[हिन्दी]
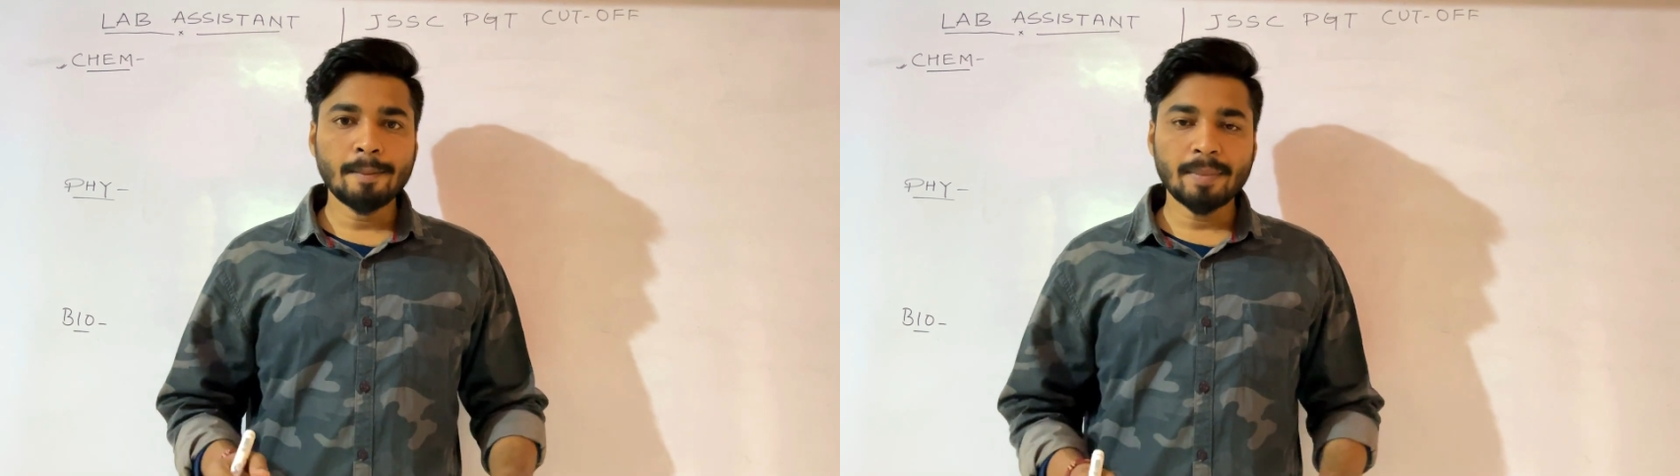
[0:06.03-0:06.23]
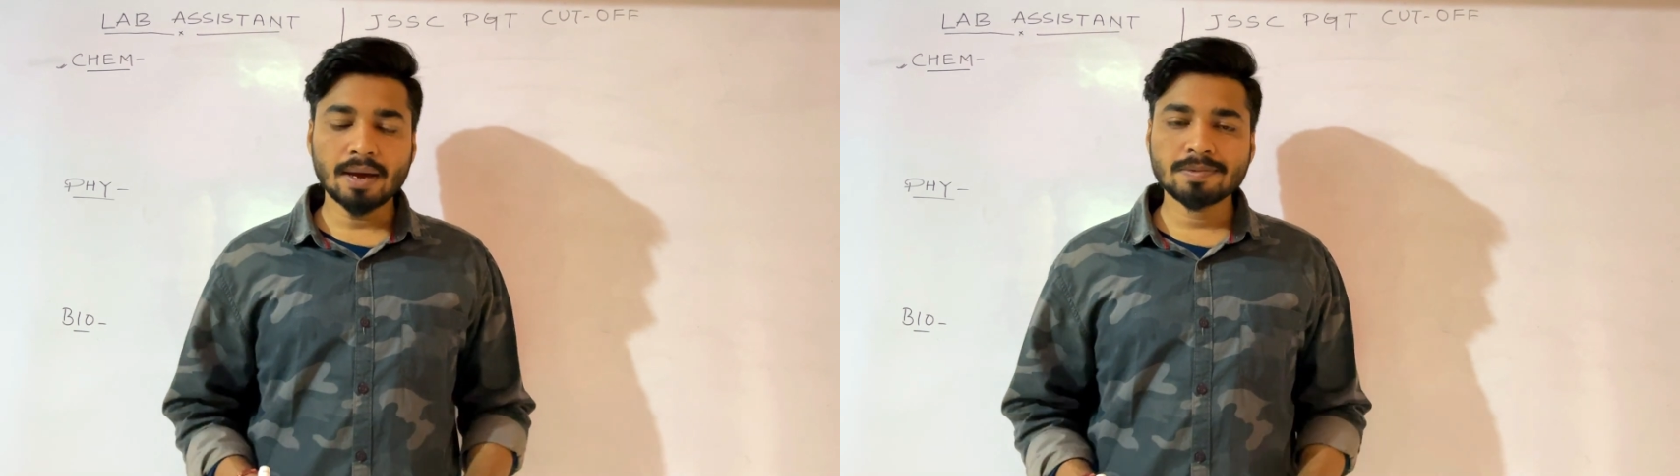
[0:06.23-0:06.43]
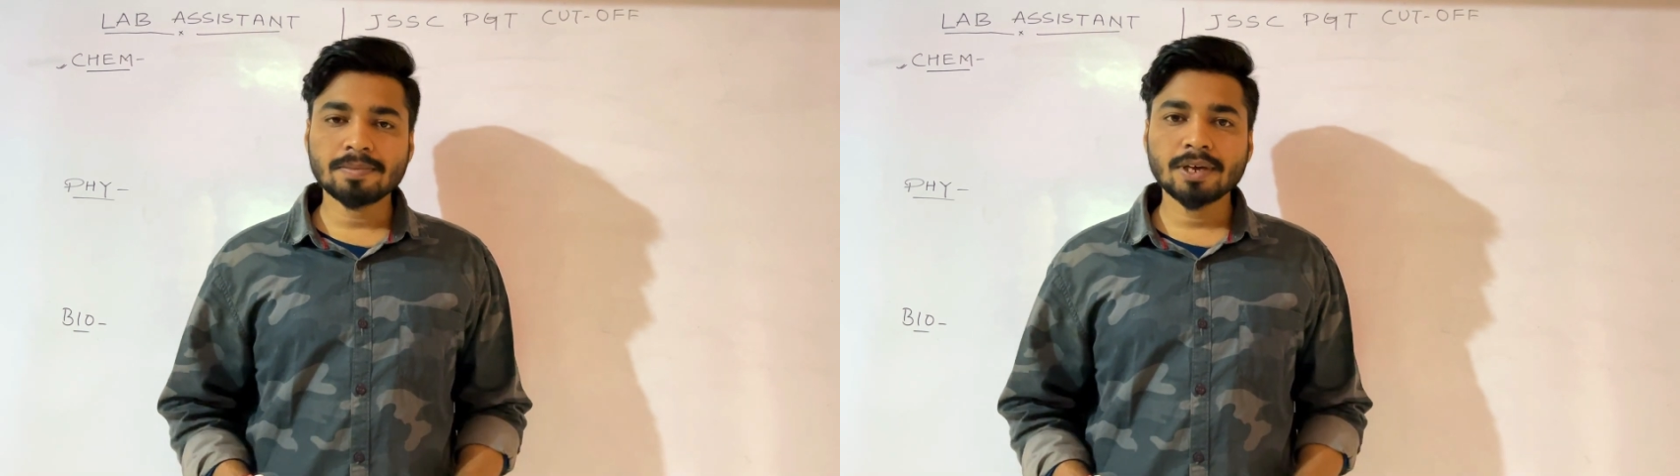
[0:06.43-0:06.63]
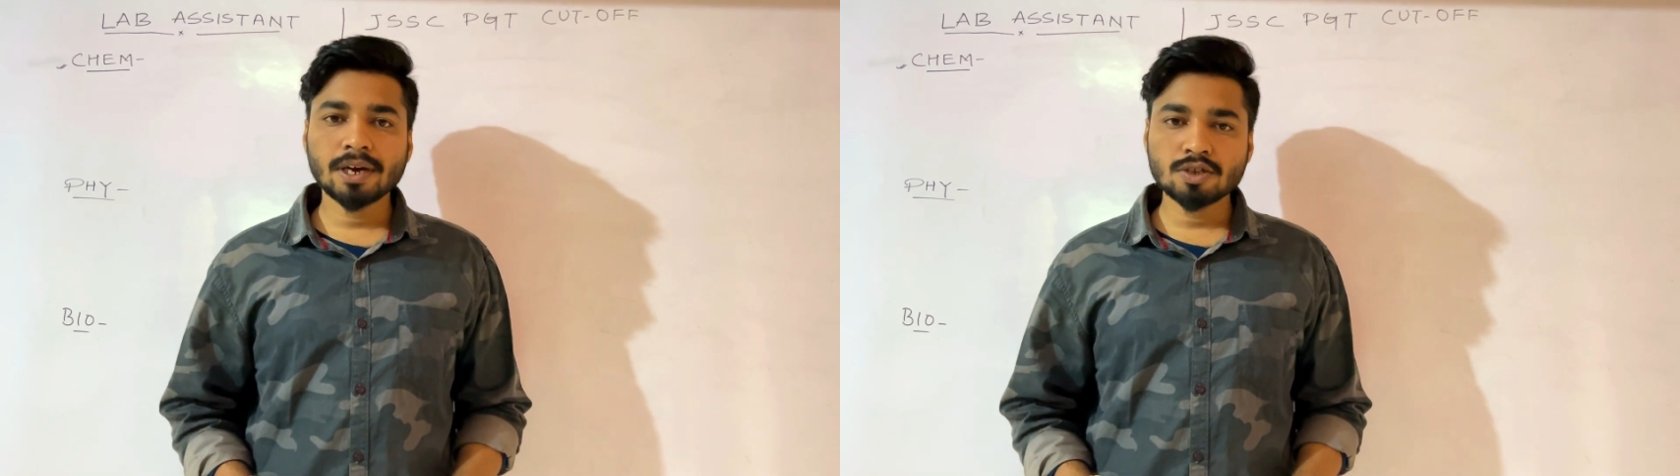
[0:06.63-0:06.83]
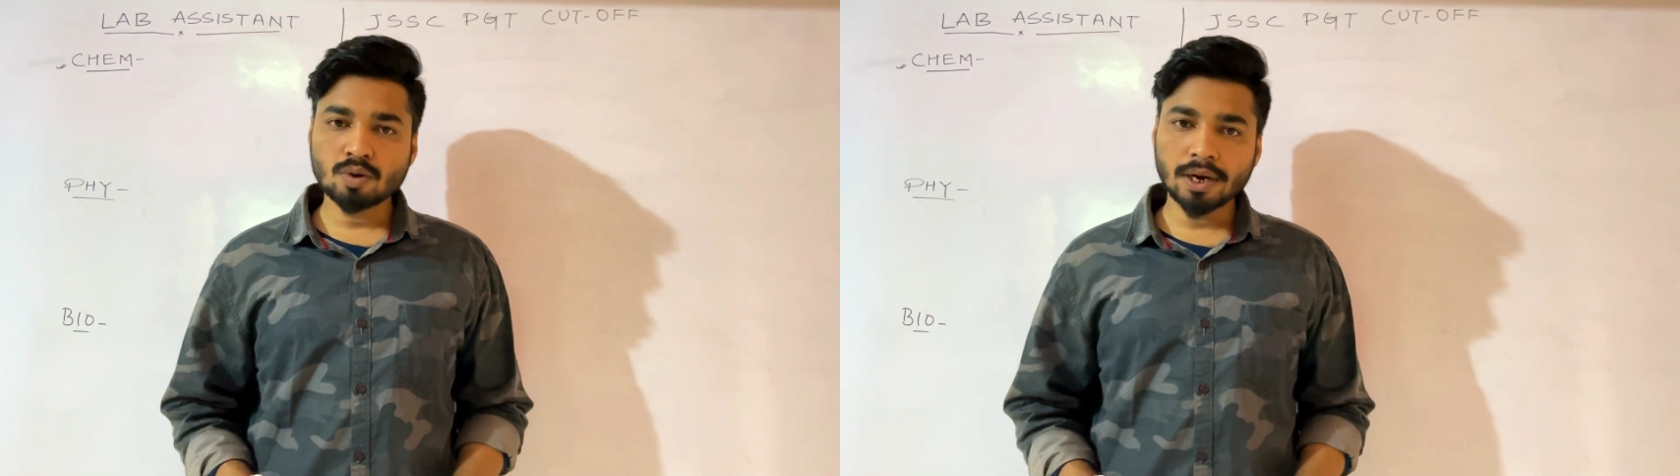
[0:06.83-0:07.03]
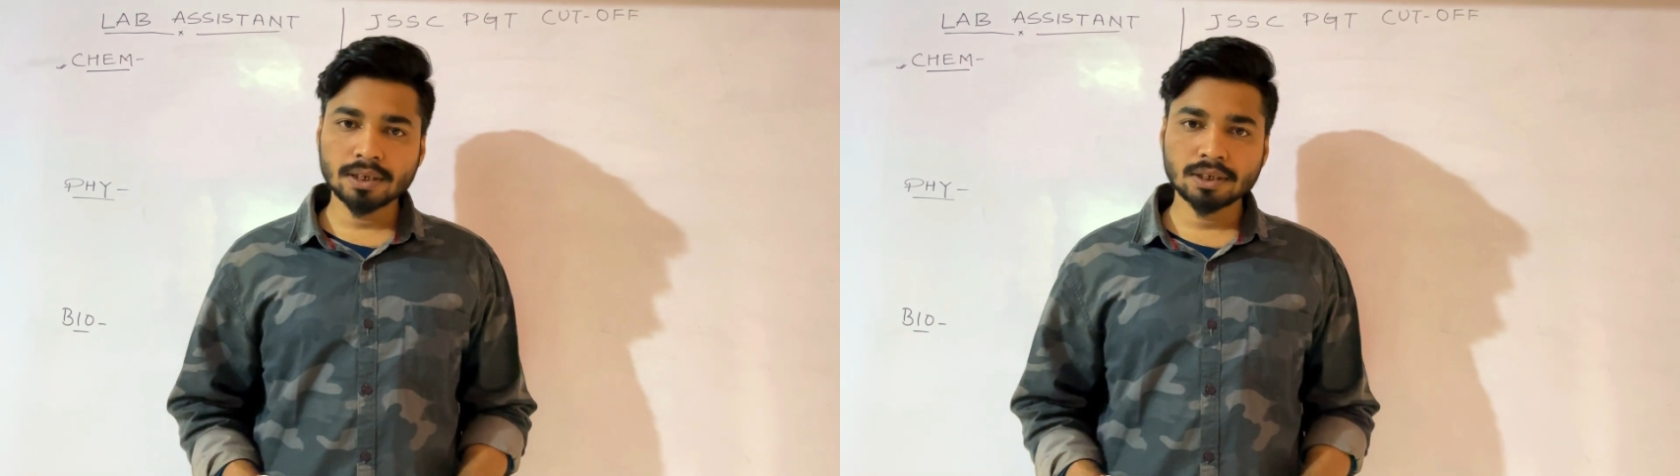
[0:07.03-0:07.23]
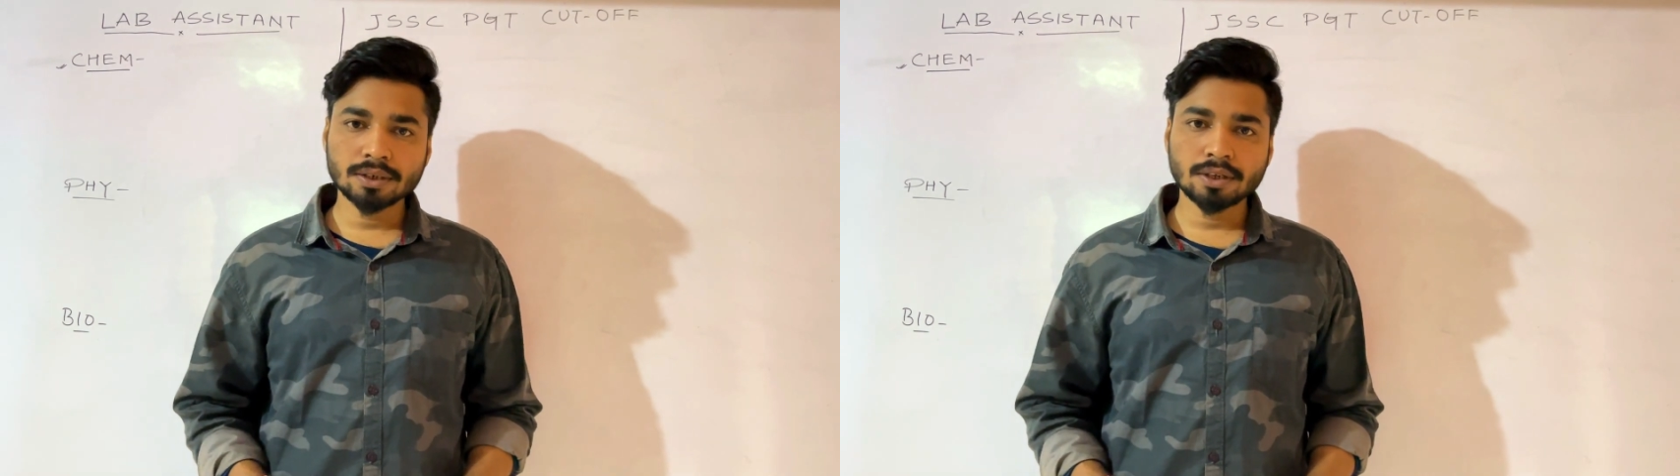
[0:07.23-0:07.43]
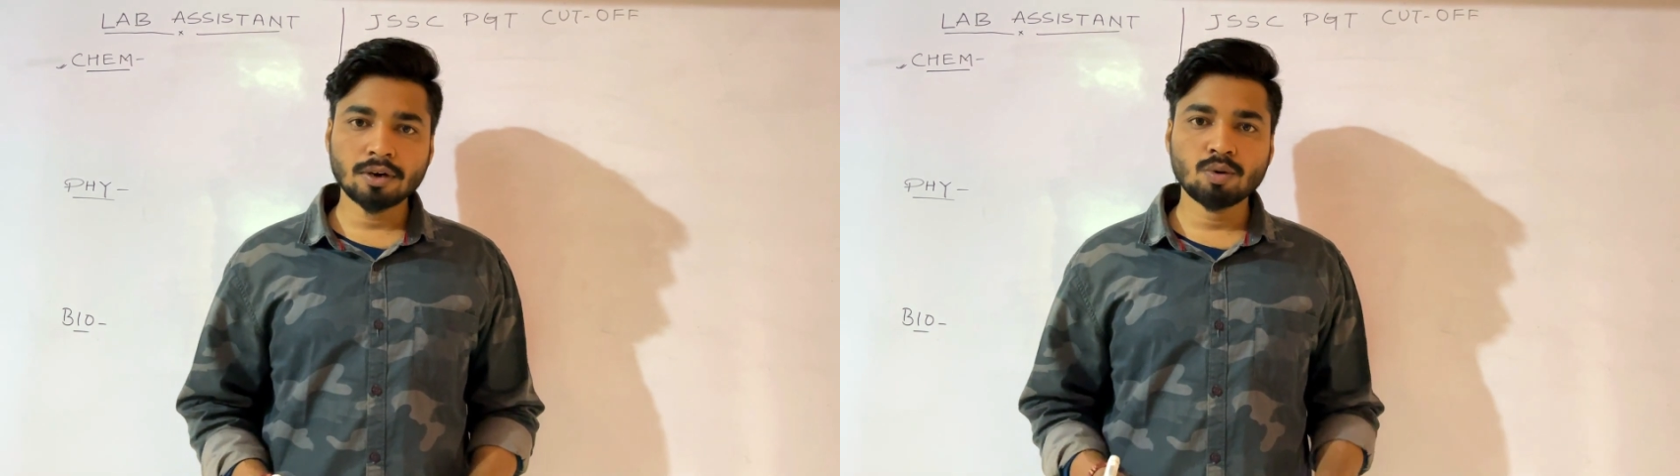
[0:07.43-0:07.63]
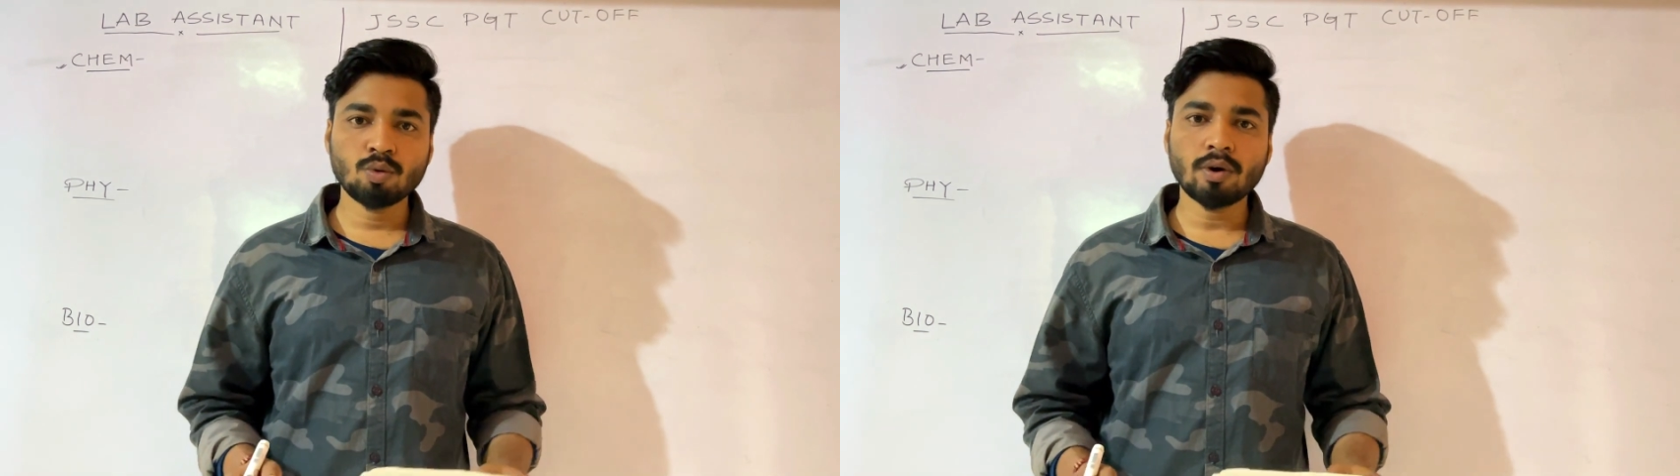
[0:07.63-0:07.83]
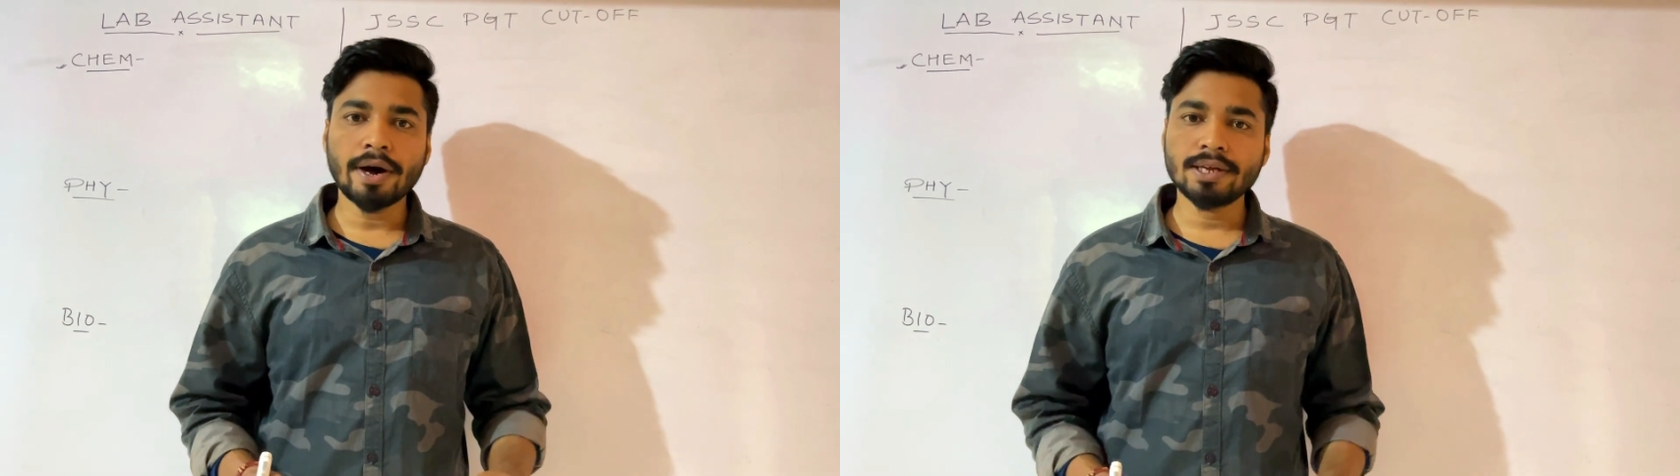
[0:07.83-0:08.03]
मैं आप सभी का स्वागत करता
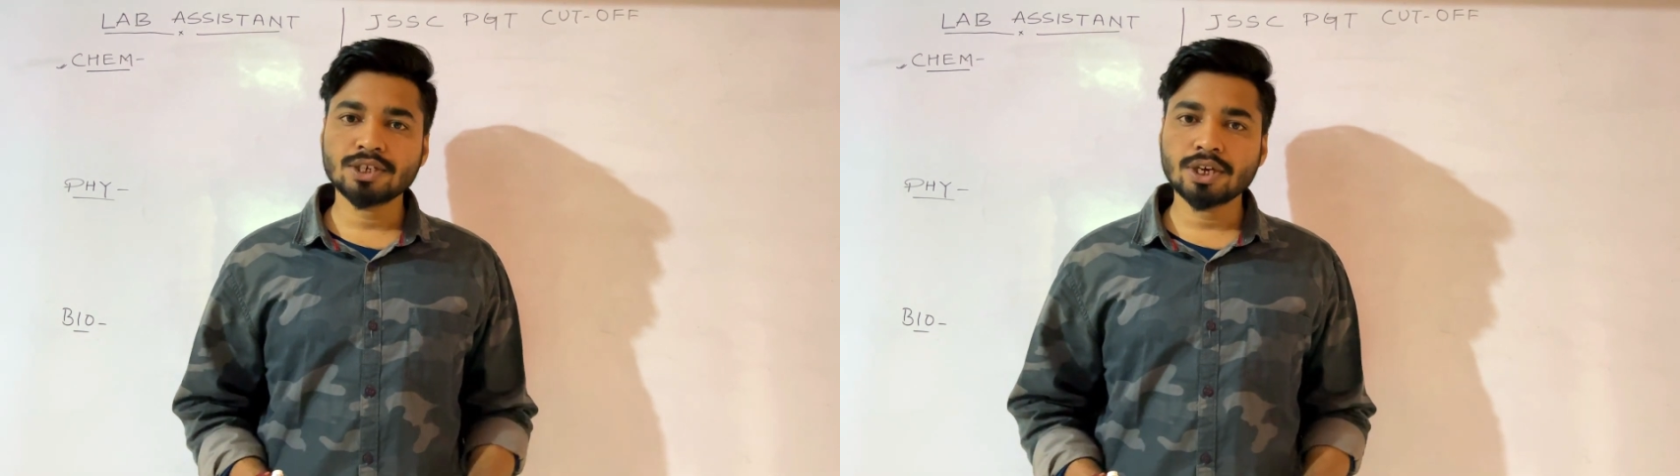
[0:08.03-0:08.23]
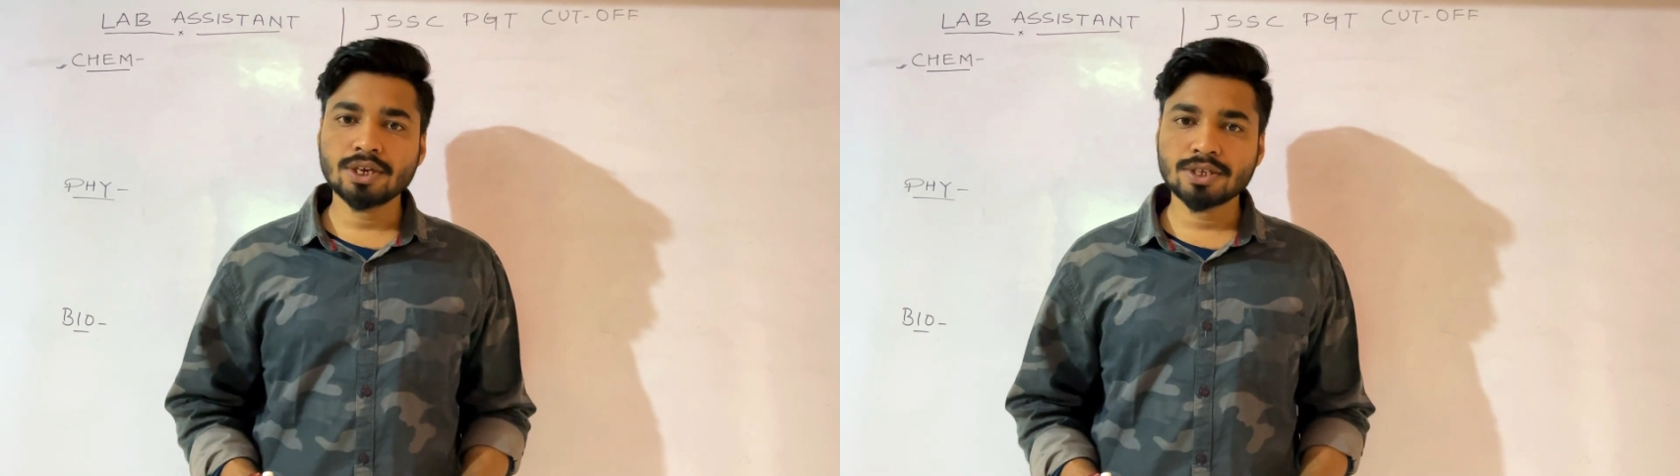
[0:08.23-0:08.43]
हूं आज के